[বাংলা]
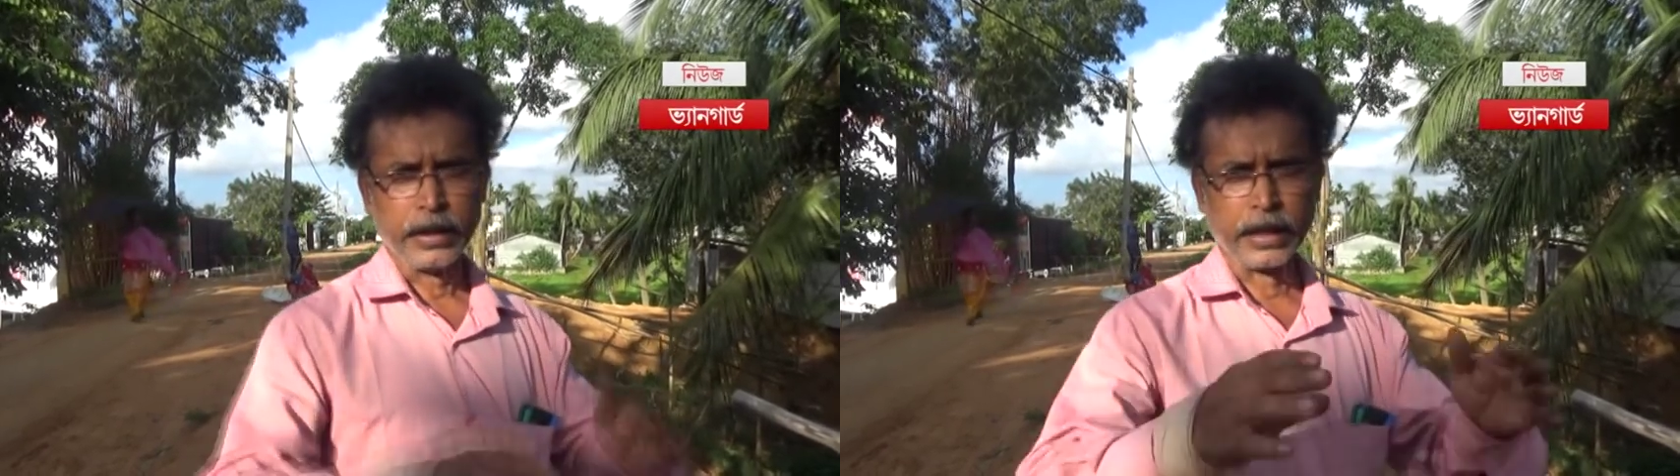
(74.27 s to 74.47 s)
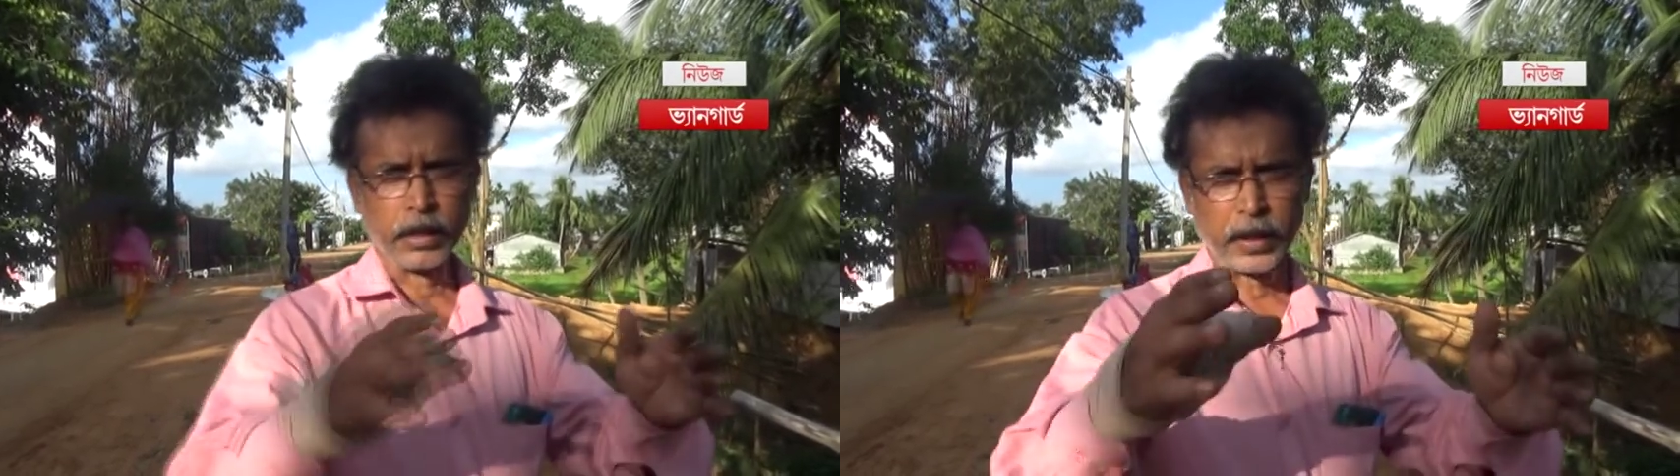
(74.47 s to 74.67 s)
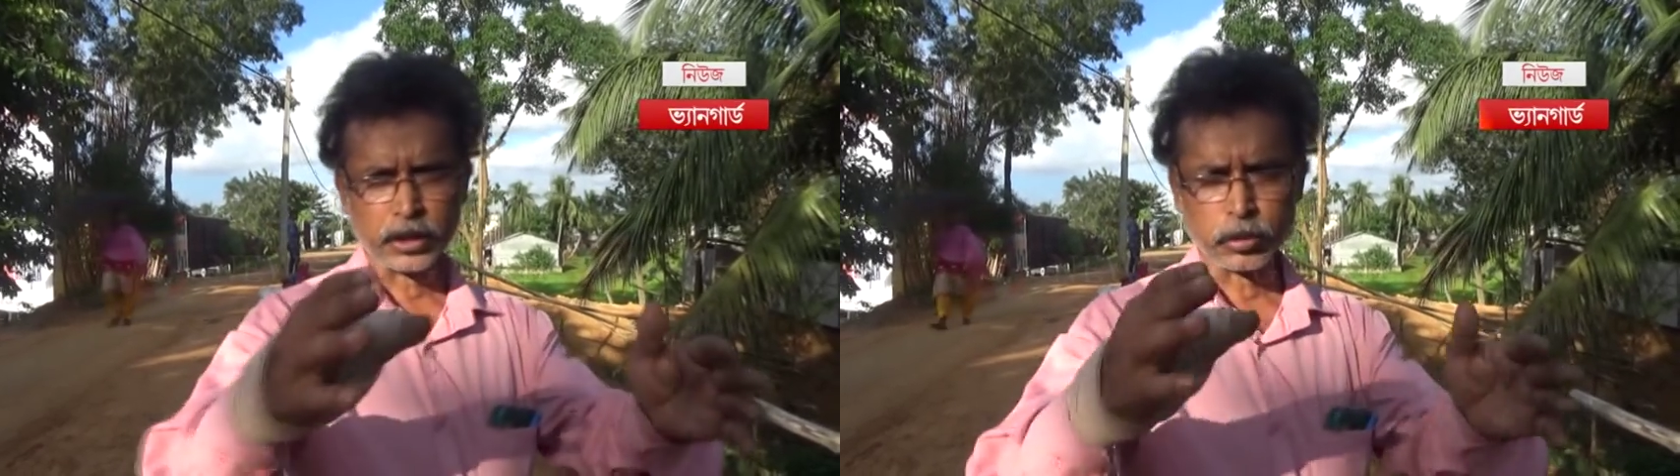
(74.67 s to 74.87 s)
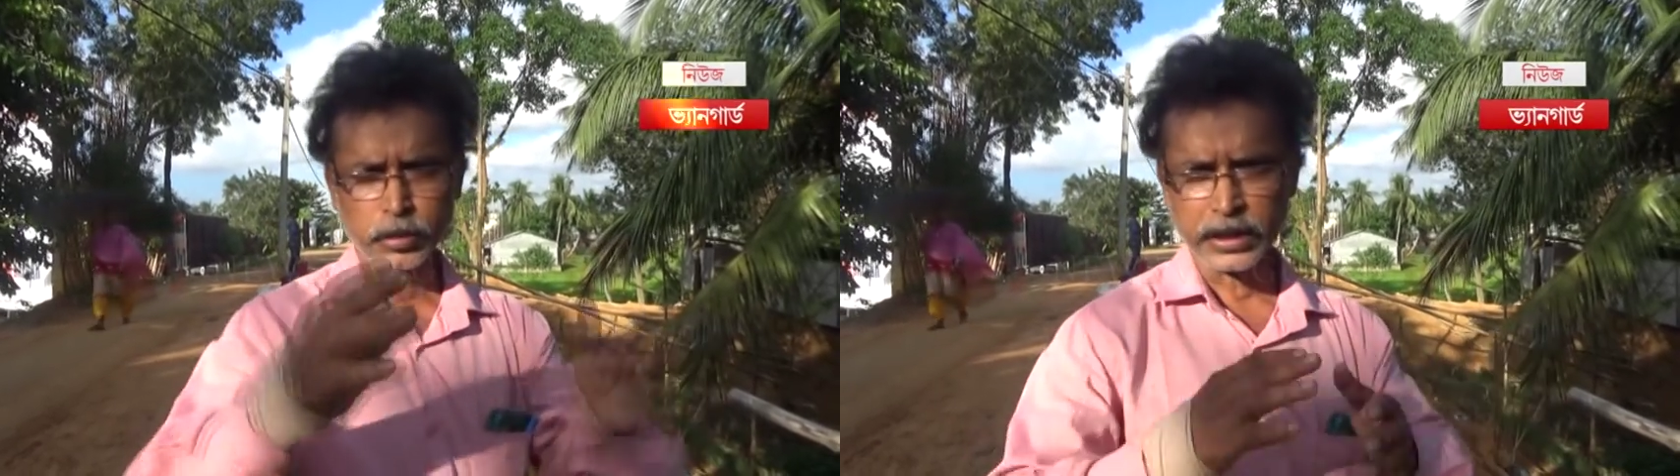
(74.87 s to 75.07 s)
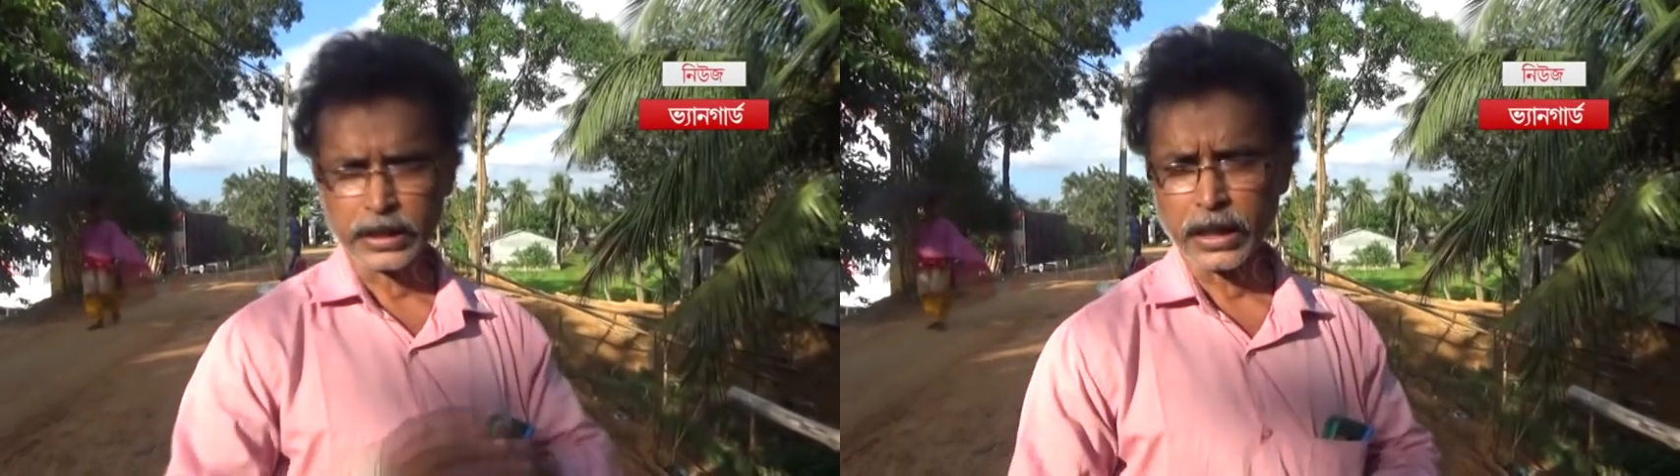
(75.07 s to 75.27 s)
এখানে
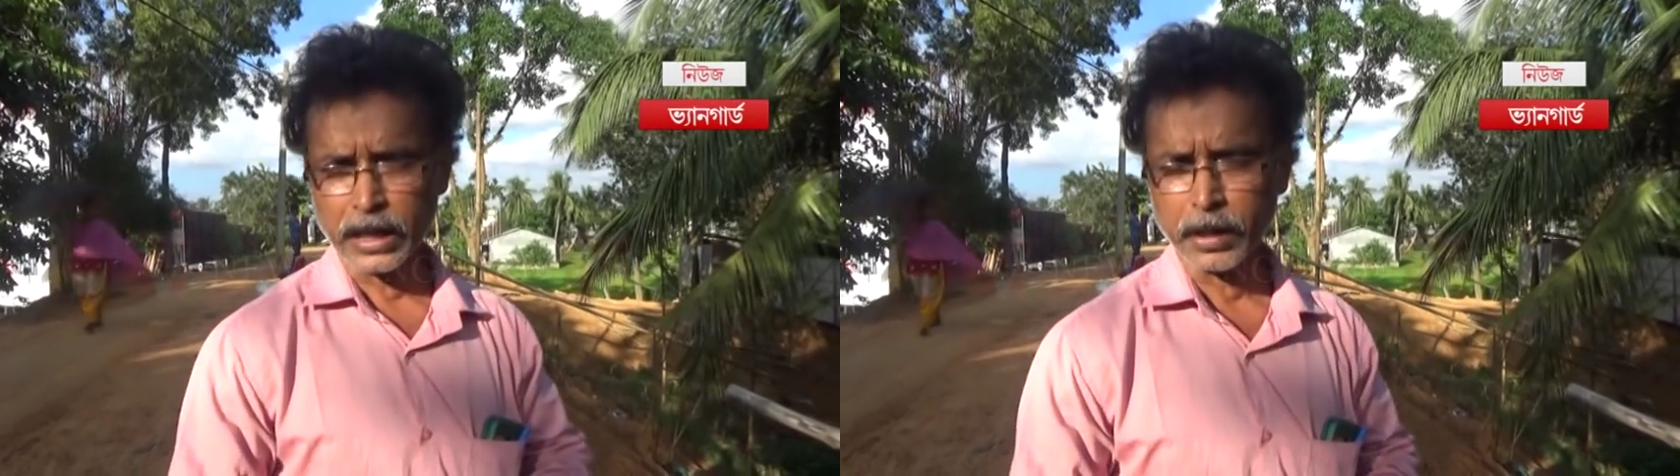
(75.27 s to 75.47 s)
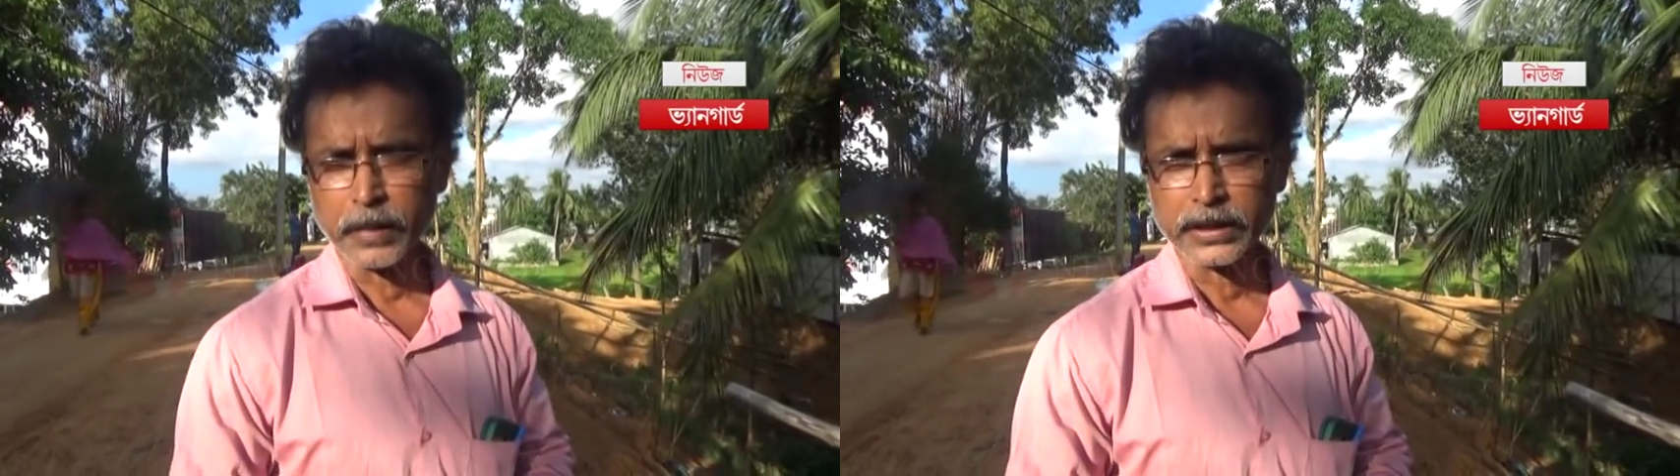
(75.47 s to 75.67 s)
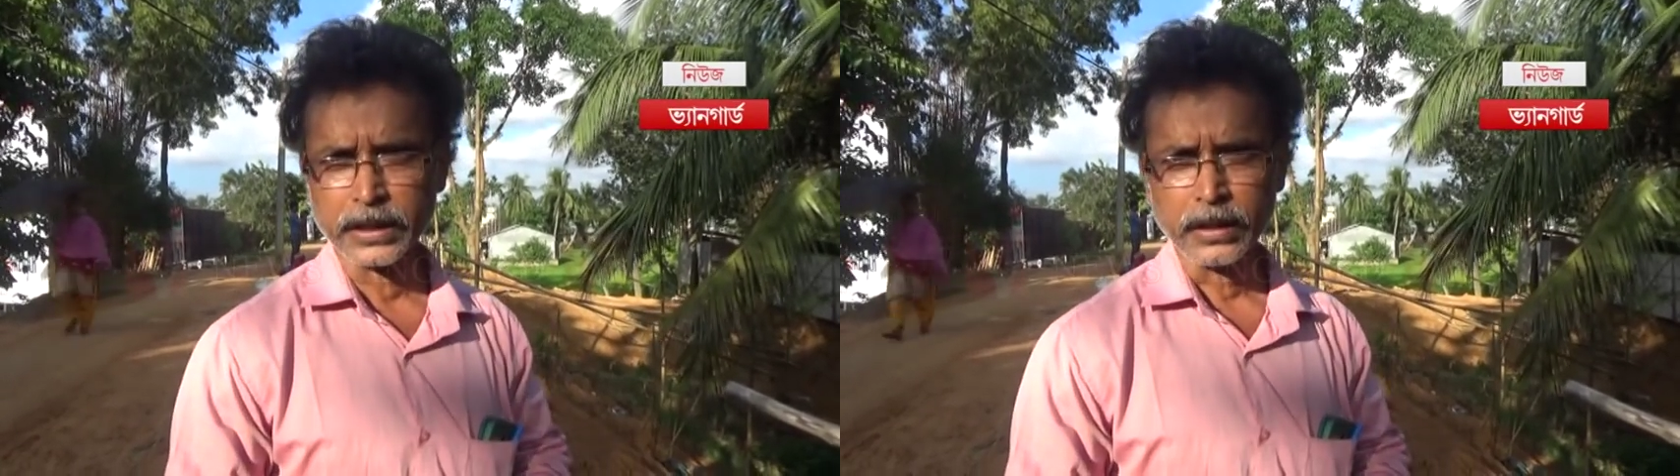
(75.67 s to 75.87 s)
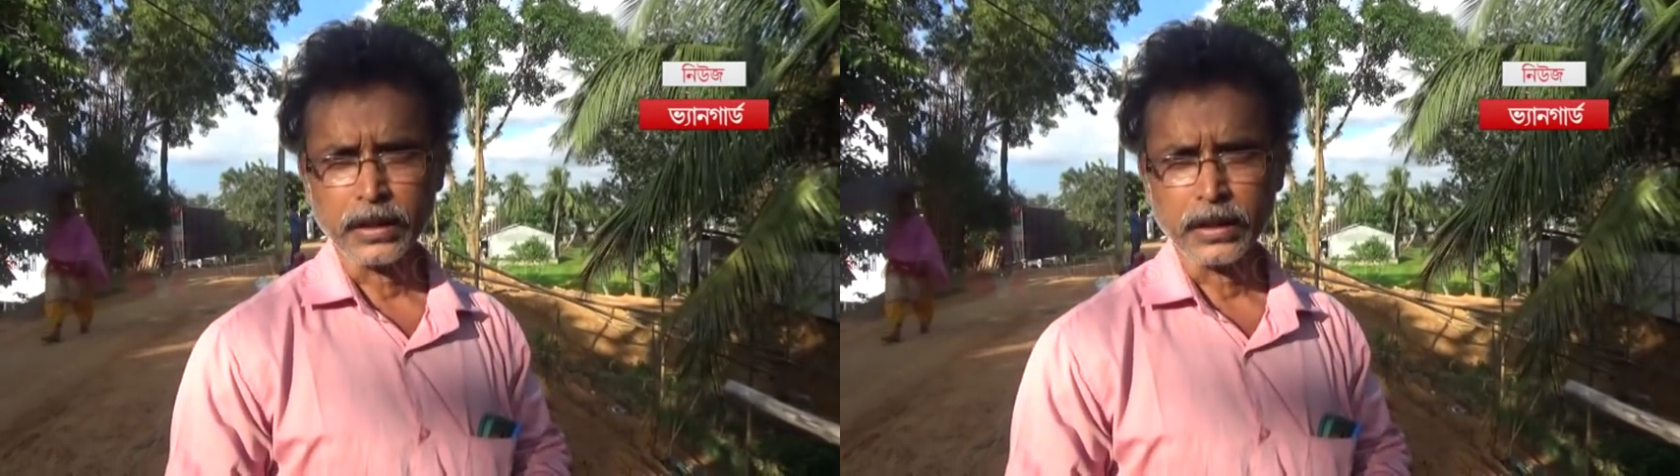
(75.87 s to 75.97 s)
পার্শ্ববর্তী একটা ক্লাব আছে